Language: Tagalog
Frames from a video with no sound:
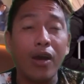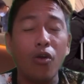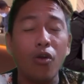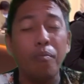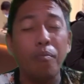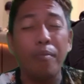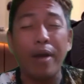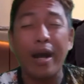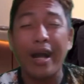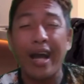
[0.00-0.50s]
kung
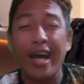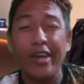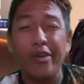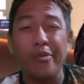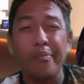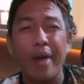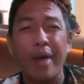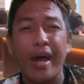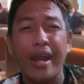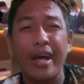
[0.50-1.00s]
baga yung
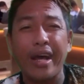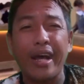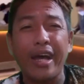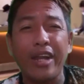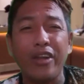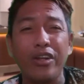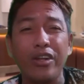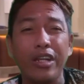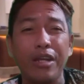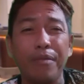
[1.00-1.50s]
parang
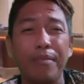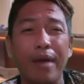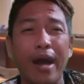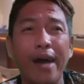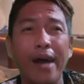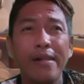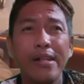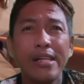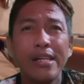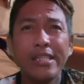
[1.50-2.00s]
ganun di
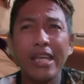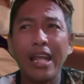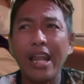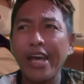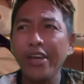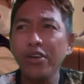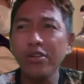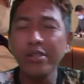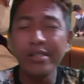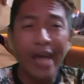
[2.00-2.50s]
ba
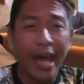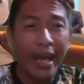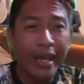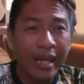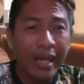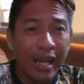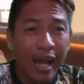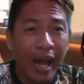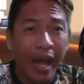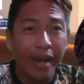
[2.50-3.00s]
sila yung
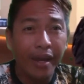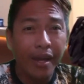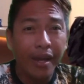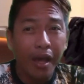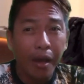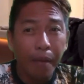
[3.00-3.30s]
dahilan